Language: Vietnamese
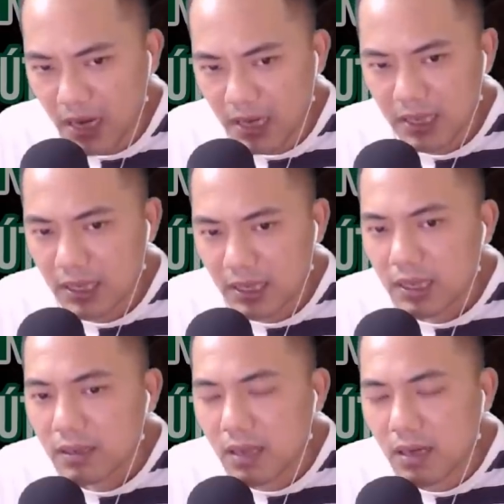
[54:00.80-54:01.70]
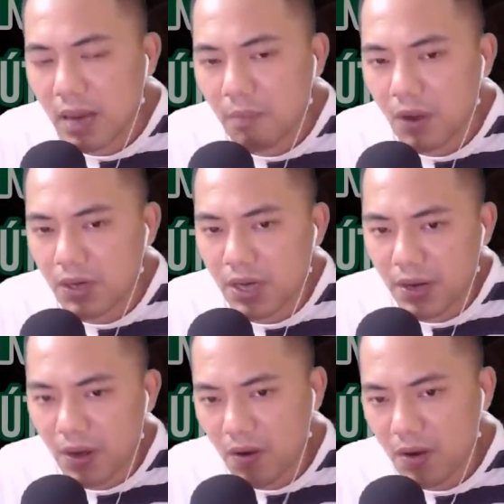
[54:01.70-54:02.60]
Tất cả mọi người ở đó
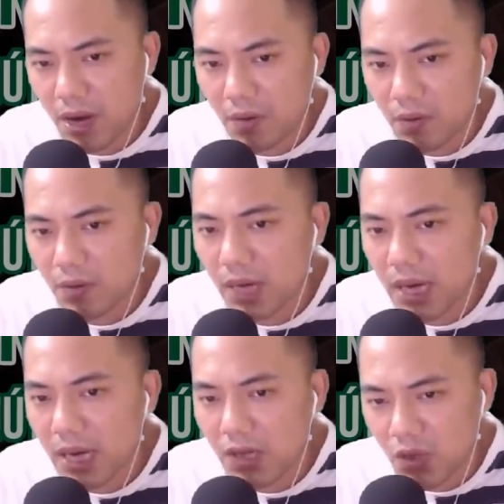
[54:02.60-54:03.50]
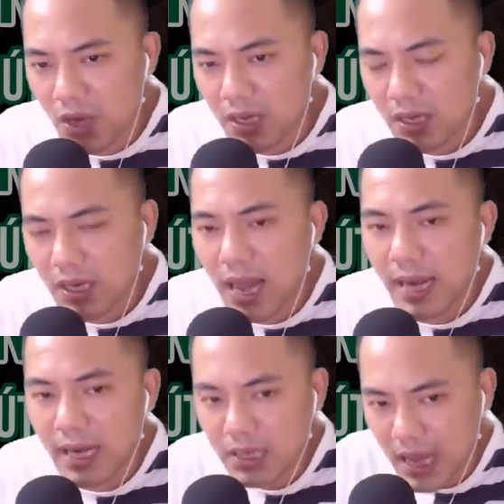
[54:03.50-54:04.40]
đều nghĩ đến chuyện hai cái xác
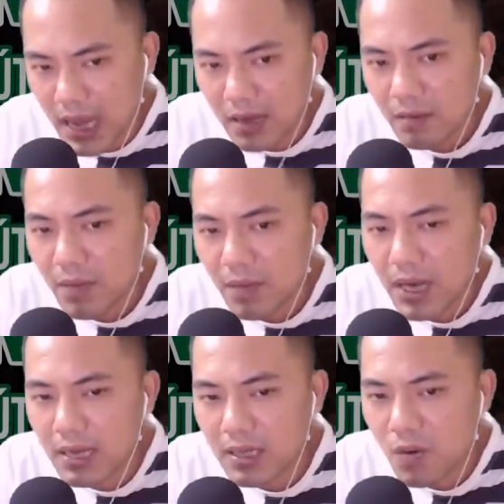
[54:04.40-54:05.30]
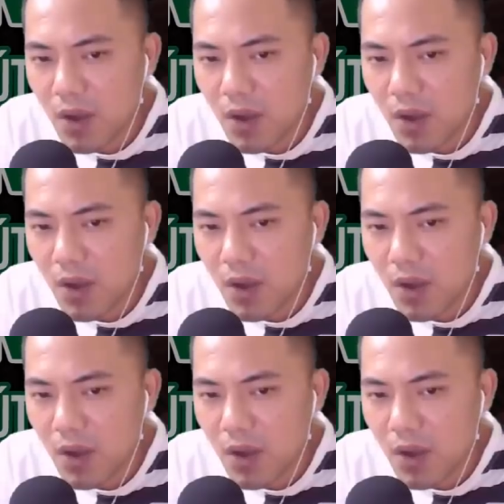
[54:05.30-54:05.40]
bị cá sấu ăn mất.